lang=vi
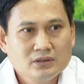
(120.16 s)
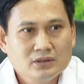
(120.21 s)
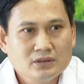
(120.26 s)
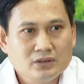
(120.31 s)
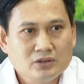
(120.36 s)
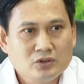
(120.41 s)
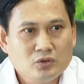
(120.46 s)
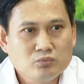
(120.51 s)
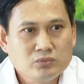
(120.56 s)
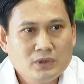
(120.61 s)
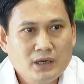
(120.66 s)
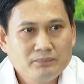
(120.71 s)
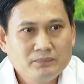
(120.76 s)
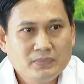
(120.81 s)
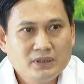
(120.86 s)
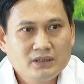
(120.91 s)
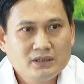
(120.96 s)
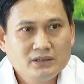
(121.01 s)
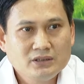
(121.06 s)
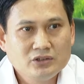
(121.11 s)
Thì cung cấp
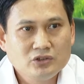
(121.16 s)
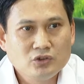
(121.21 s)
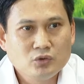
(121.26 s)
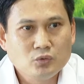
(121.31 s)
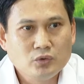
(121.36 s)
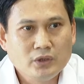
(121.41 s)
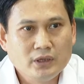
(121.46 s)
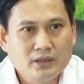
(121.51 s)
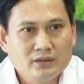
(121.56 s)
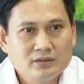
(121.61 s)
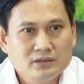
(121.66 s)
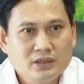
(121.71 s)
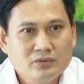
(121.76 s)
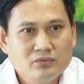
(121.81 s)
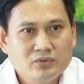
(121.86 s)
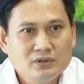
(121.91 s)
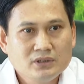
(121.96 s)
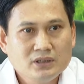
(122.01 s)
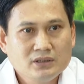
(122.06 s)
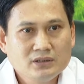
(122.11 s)
các dịch vụ điện theo
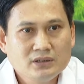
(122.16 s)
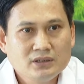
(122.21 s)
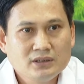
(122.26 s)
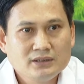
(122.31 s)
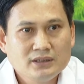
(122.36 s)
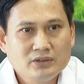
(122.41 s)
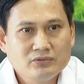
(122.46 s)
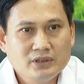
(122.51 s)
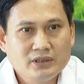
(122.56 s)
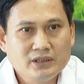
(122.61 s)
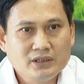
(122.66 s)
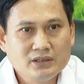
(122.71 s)
phương thức giao dịch